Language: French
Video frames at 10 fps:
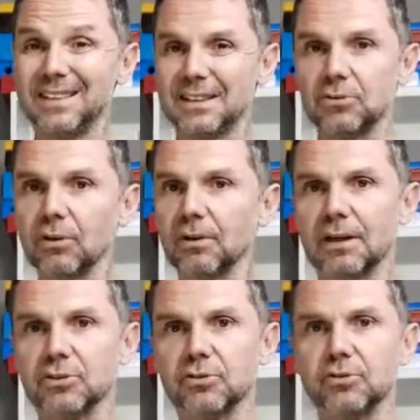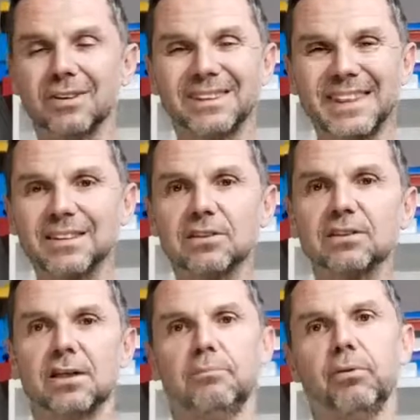C'est donc quelque chose
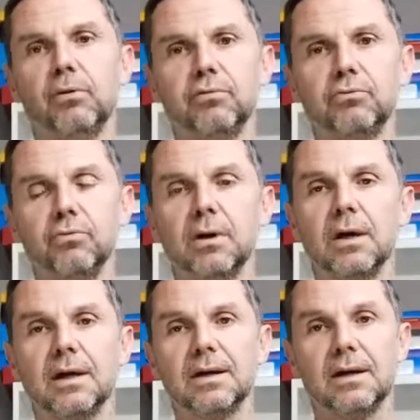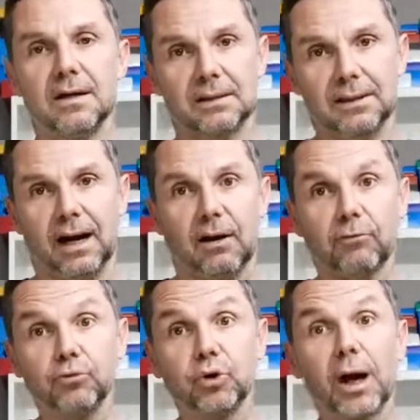d'essentiel pour vous, car
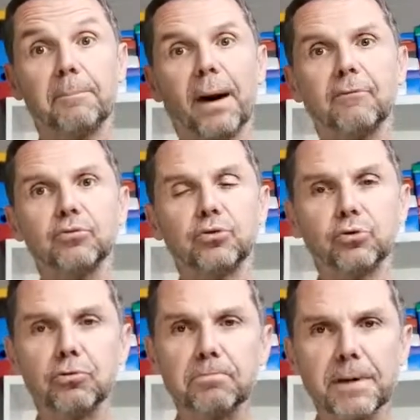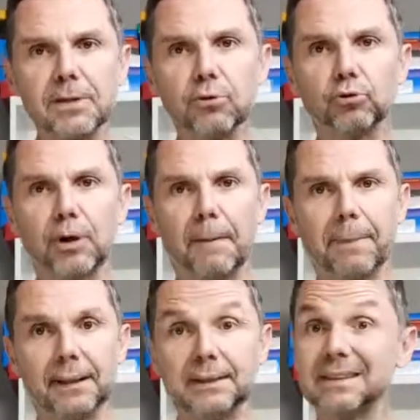vous n'aurez pas à vous occuper donc de la
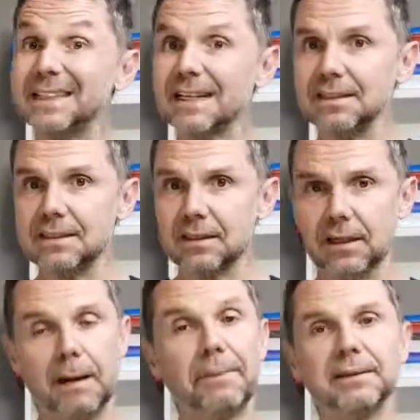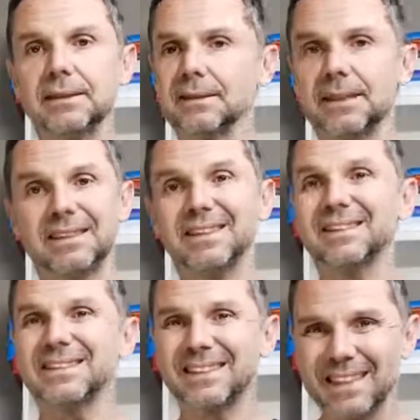partie technique. La partie
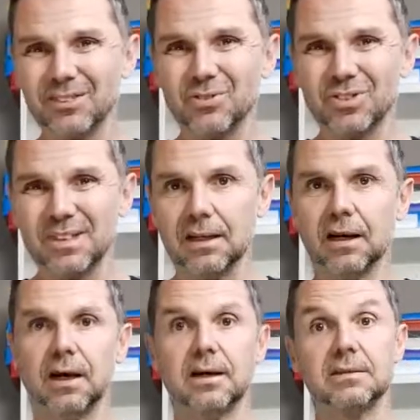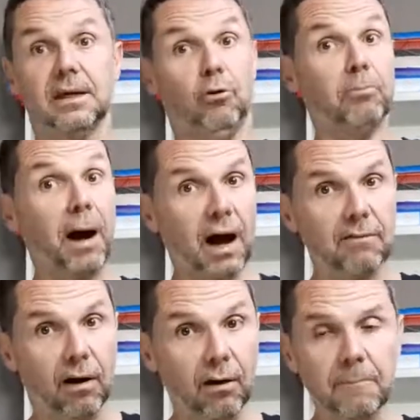technique, qu'est-ce que c'est C'est
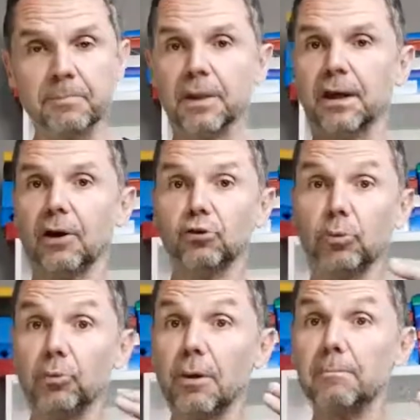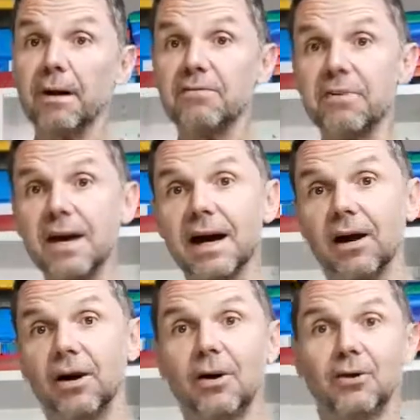qu'auparavant, quand on ne pouvait pas
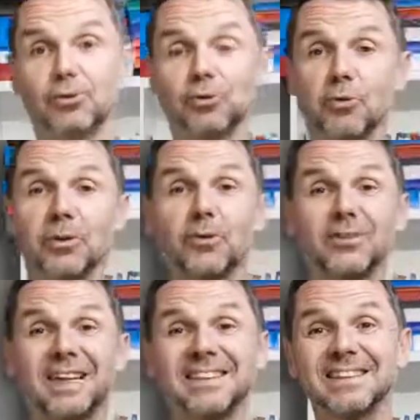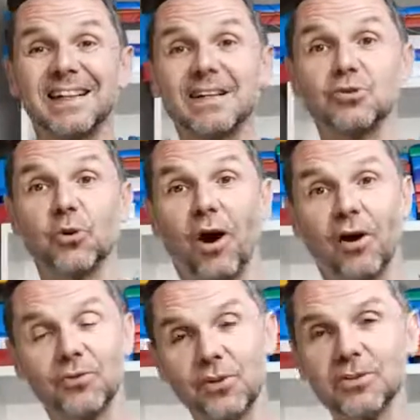faire justement donc d'installation
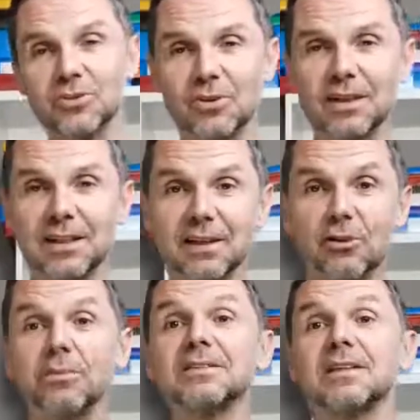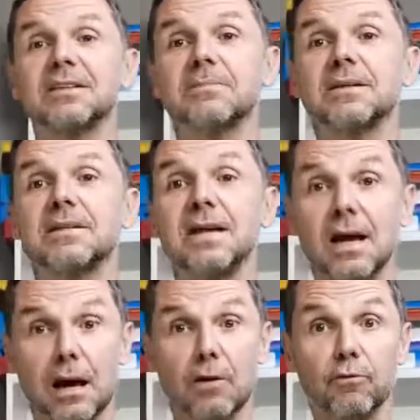en un seul clic, comment ça se
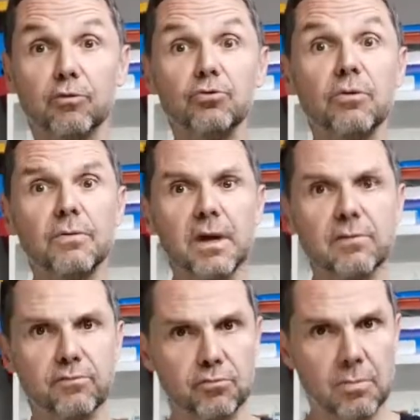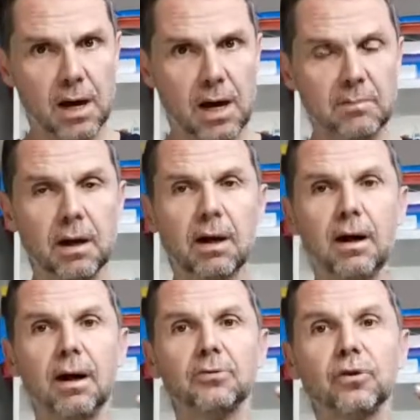passait Vous deviez vous-même
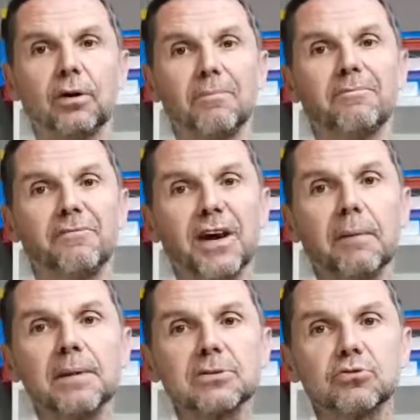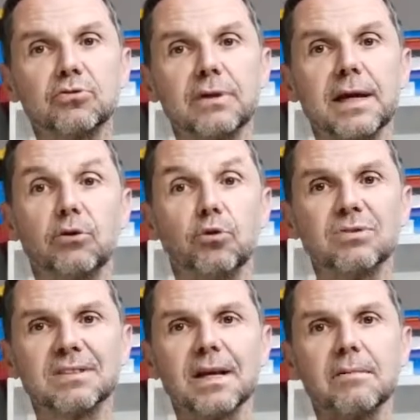donc faire basculer
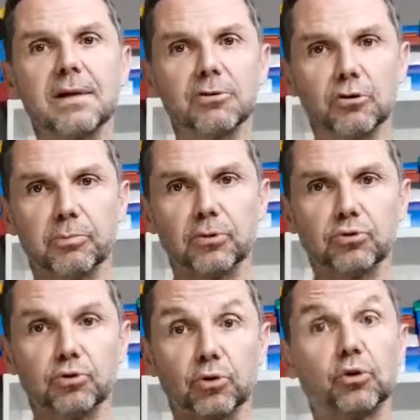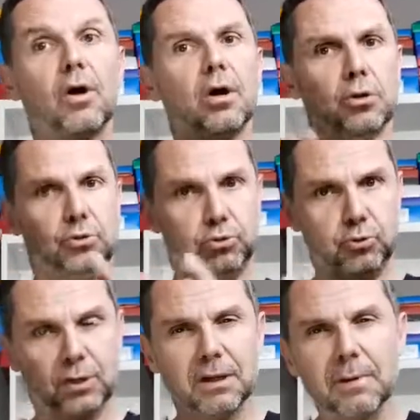le CMS open source
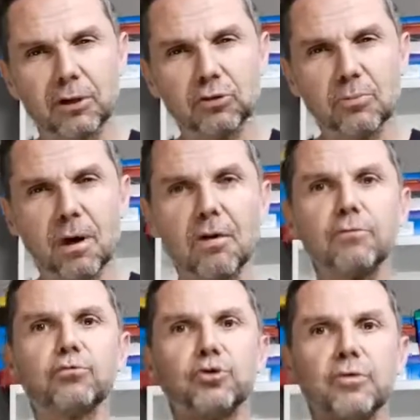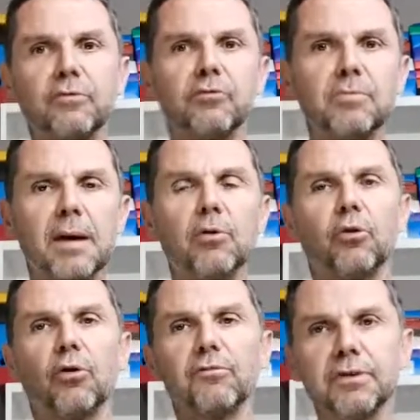sur l'hébergement. Vous devez
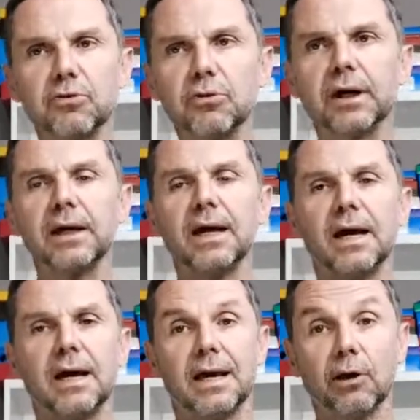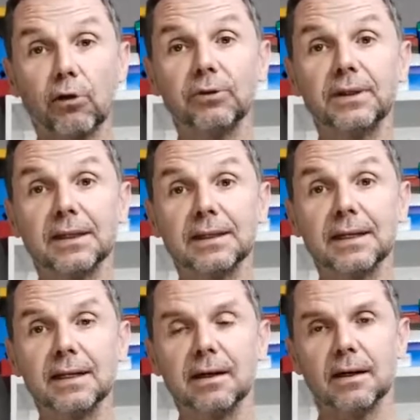vous-même configurer et
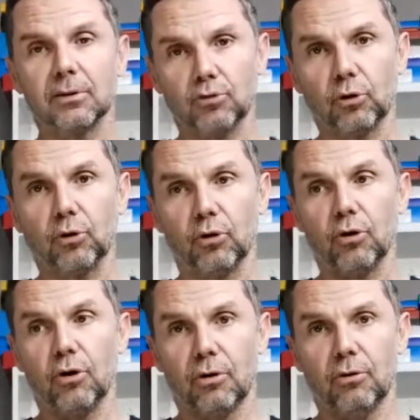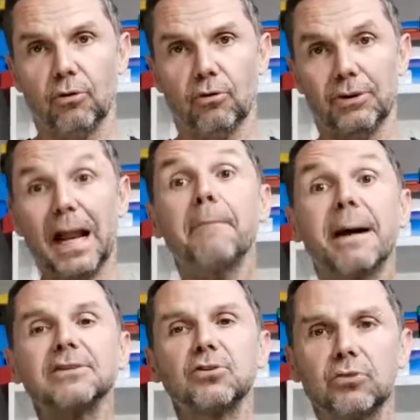connecter donc, euh, euh, la
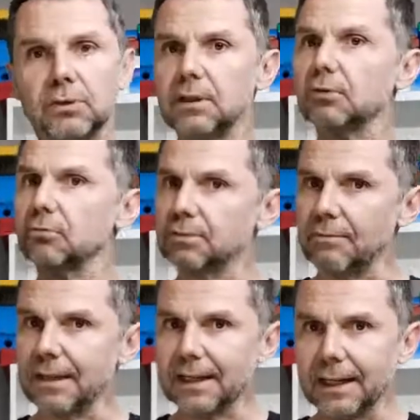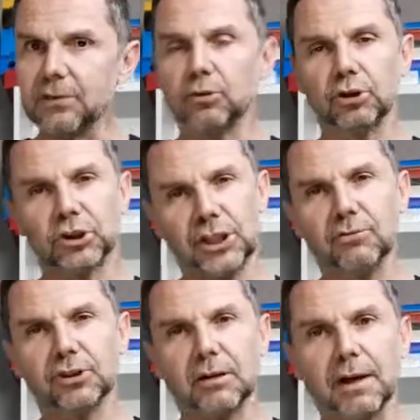base de données que vous avez créée donc, chez
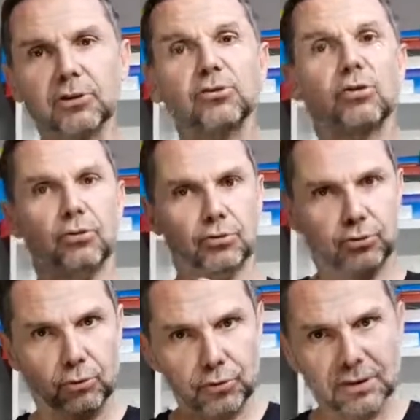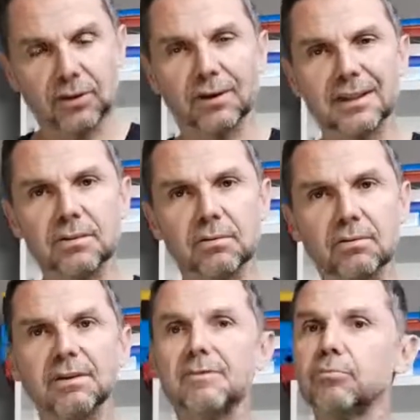votre hébergeur sur le site en
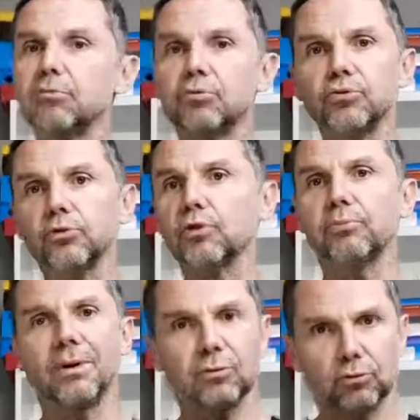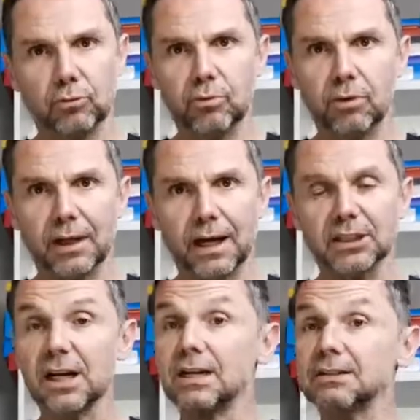question. Il y a beaucoup donc, de points donc, de
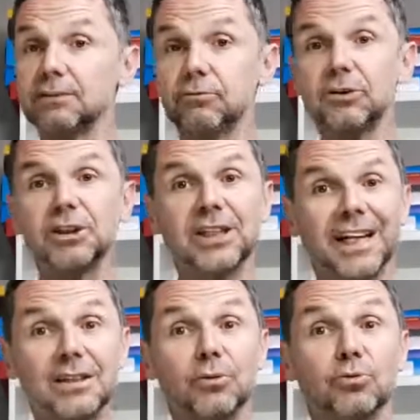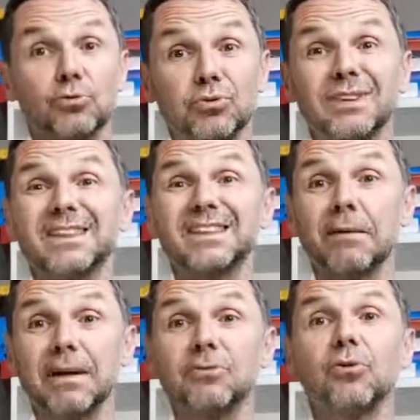blocage. C'est vous qui gériez donc, toutes ces
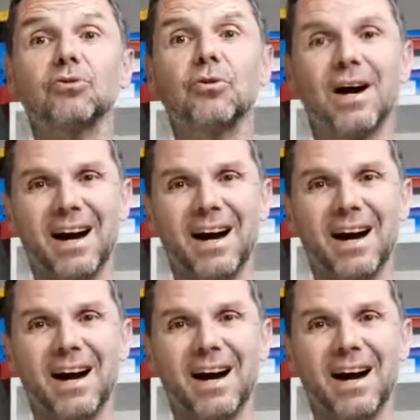étapes-là donc, de